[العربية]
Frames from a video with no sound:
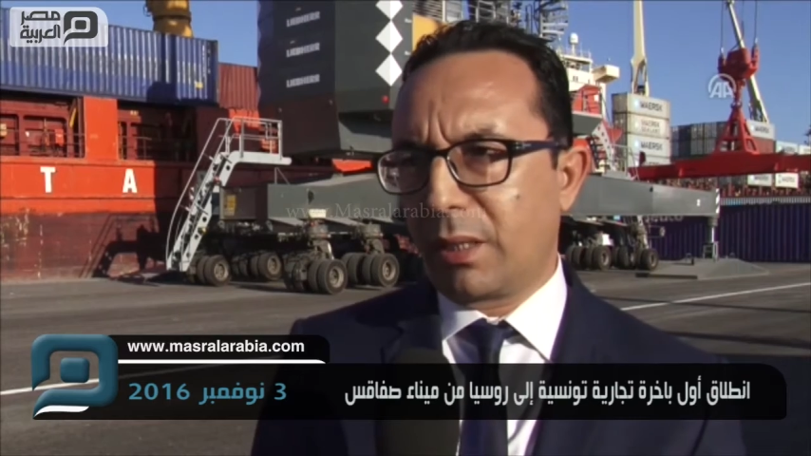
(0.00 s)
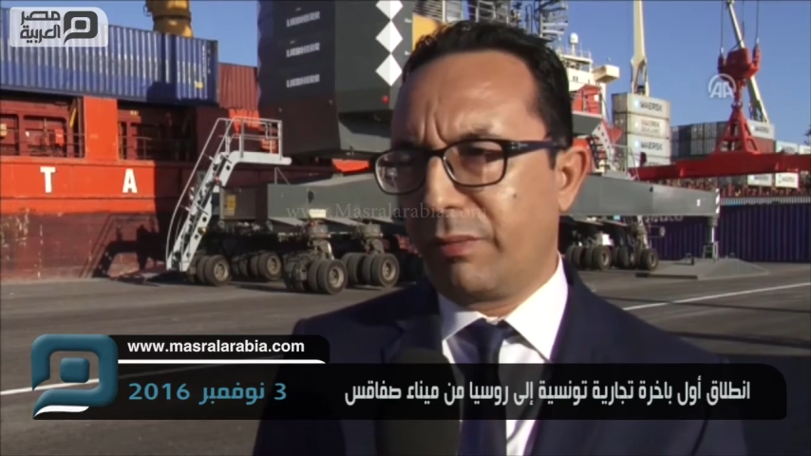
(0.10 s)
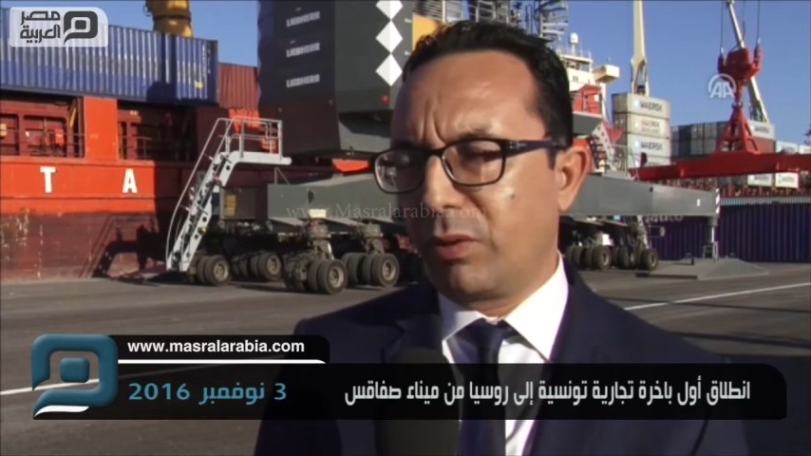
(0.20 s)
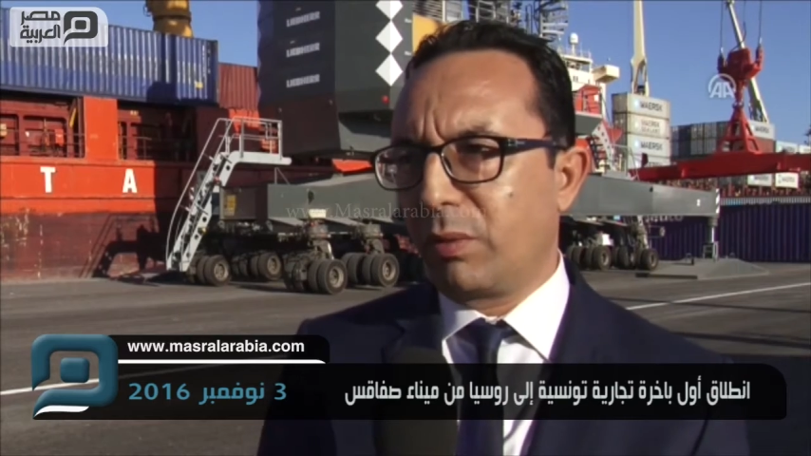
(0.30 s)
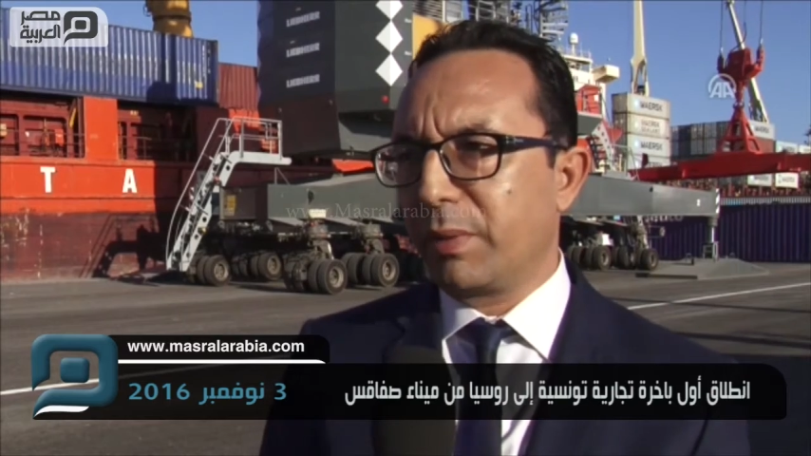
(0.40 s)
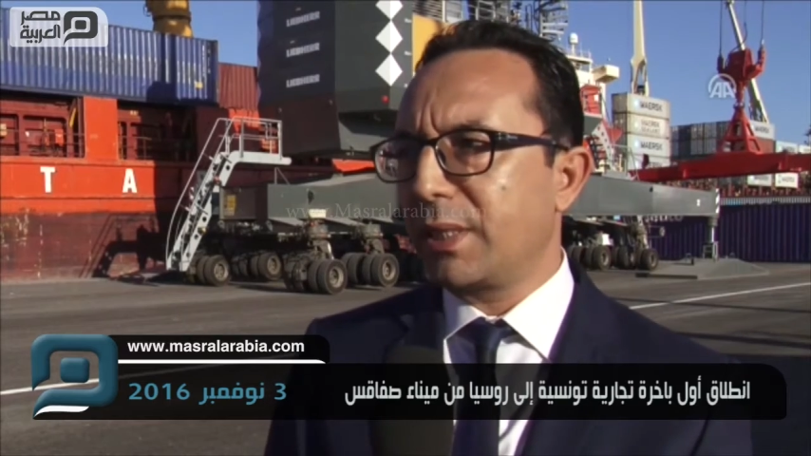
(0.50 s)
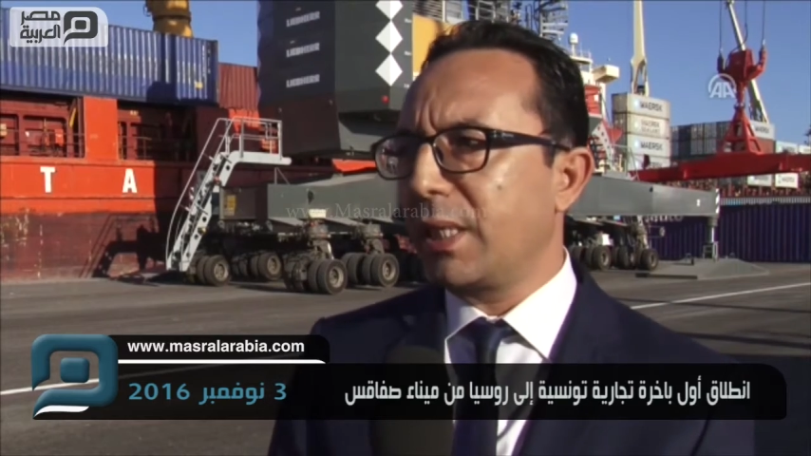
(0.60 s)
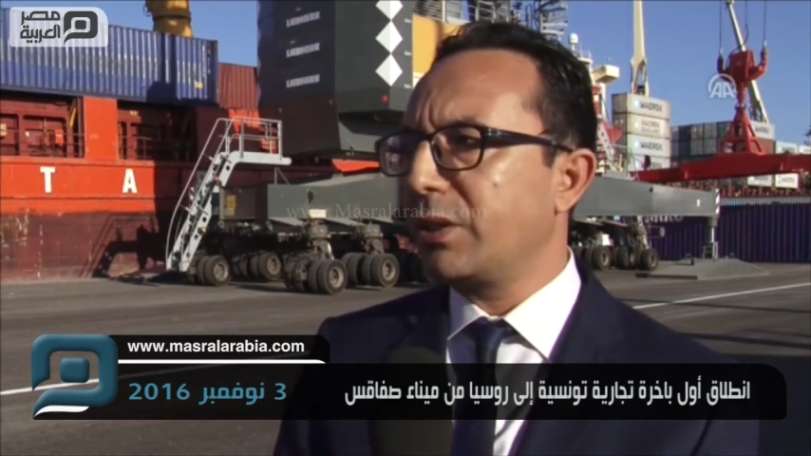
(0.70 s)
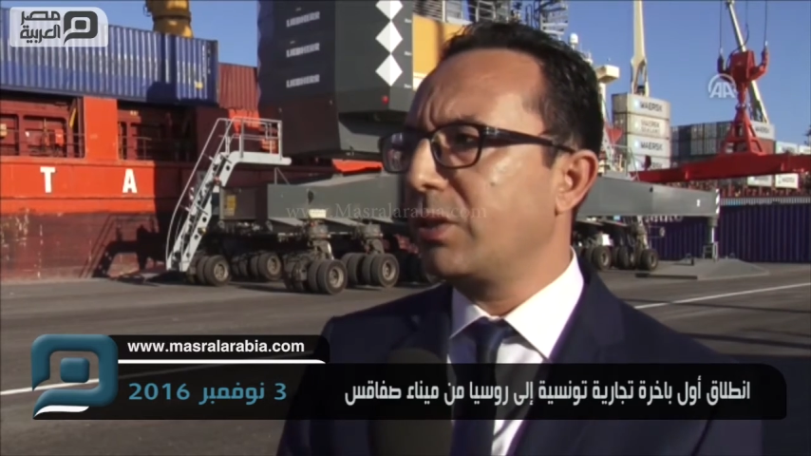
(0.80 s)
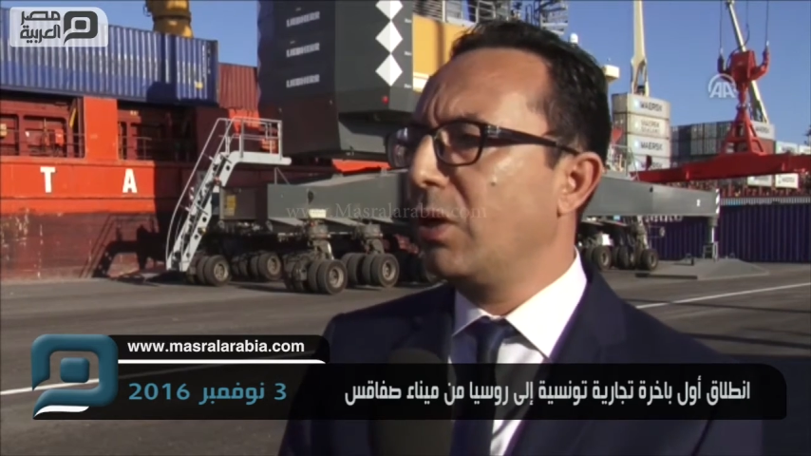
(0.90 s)

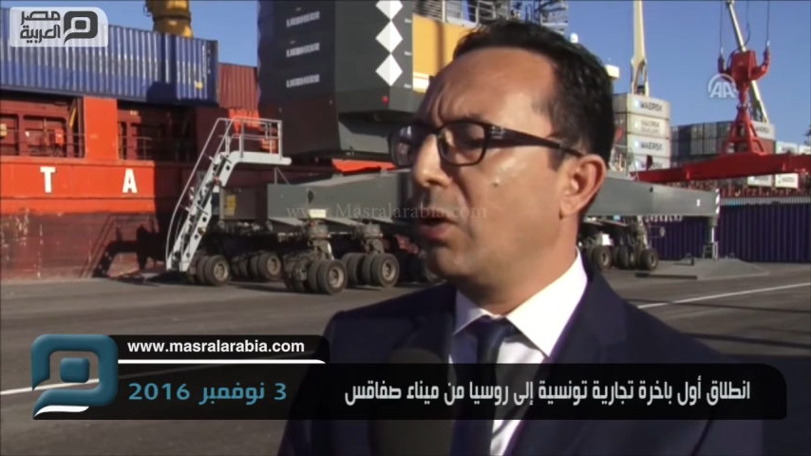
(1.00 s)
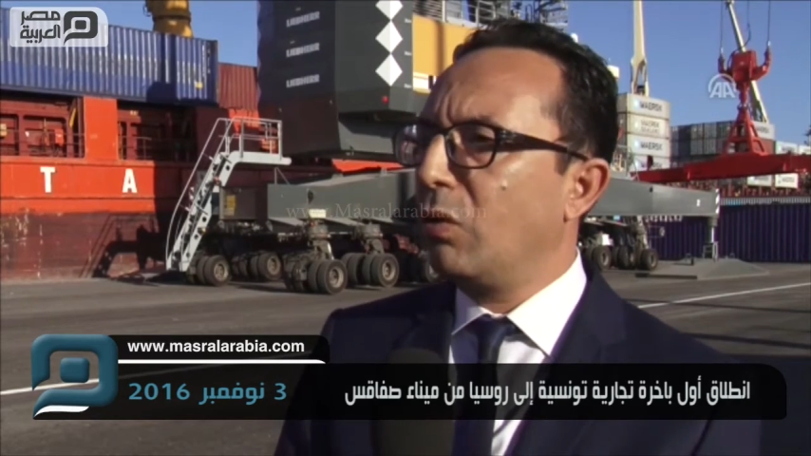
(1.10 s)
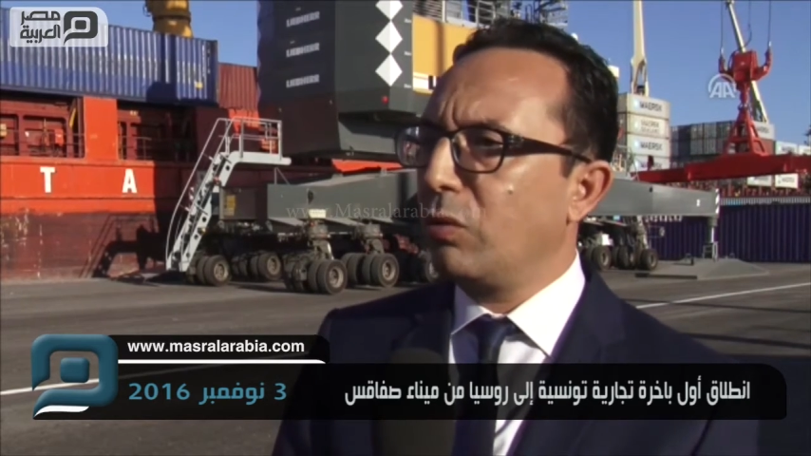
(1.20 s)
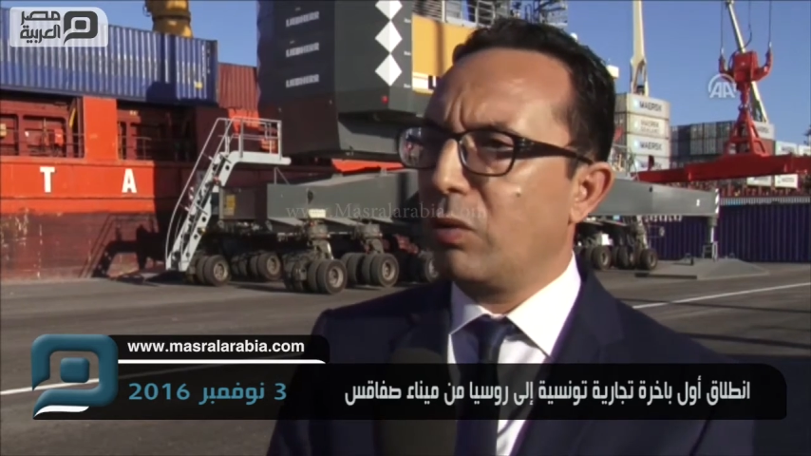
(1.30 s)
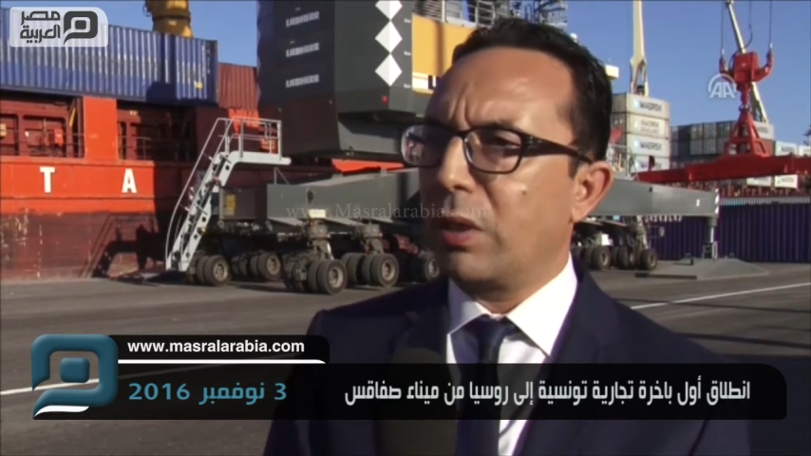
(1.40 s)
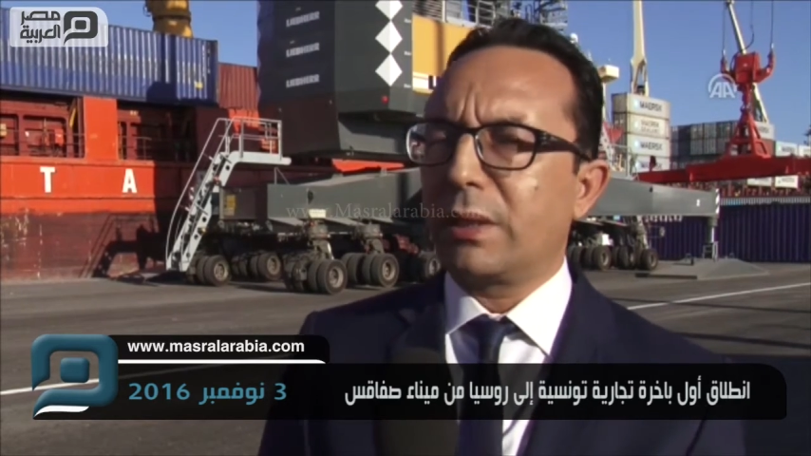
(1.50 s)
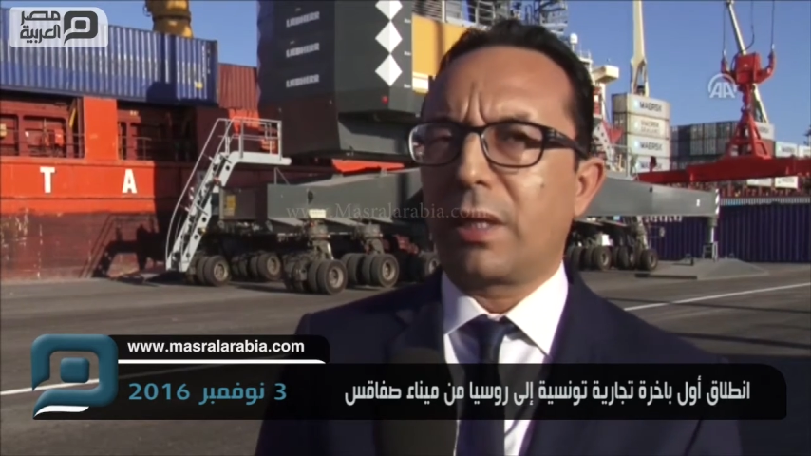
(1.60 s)
2015 ونورد